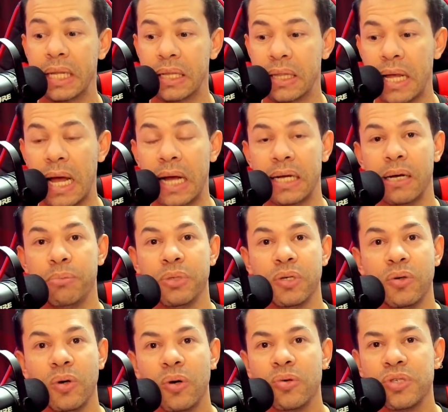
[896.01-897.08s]
Tá,
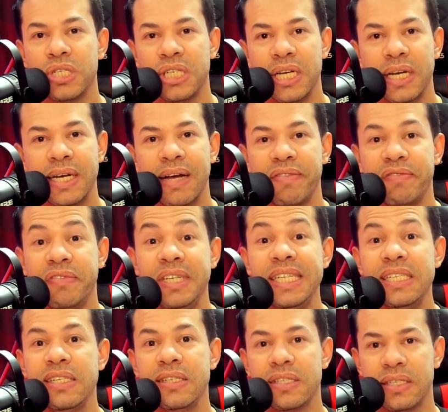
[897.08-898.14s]
Gabigol chega a
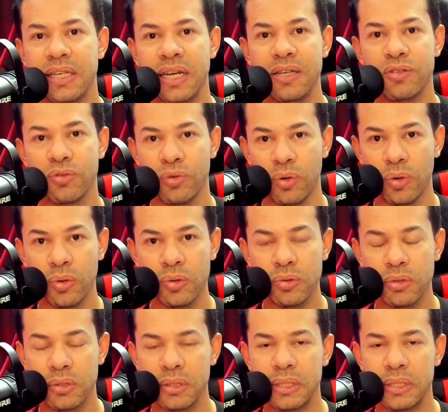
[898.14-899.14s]
26 gols